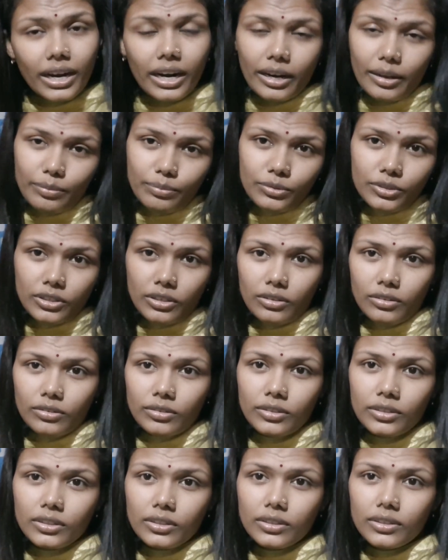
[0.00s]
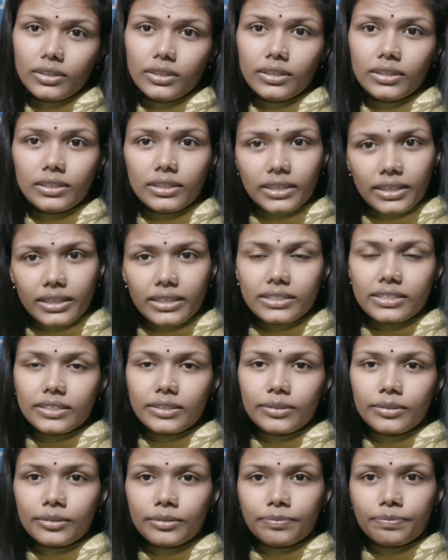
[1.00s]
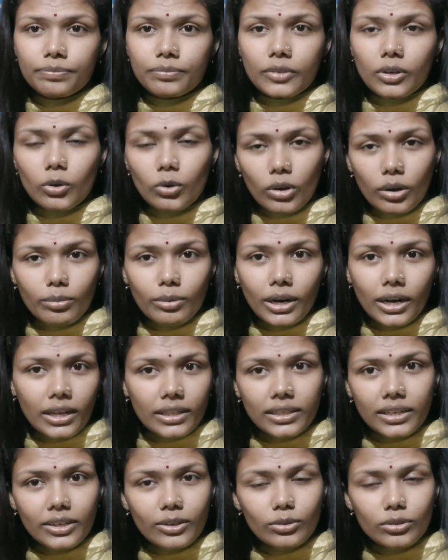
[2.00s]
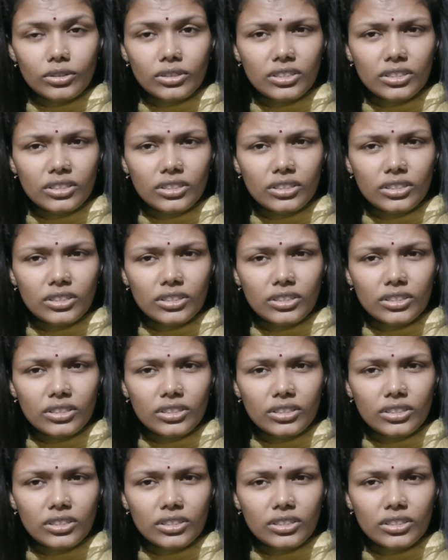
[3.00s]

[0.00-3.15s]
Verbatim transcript: তাহলে হতে পারে তার ইনকাম খুব সে গরিব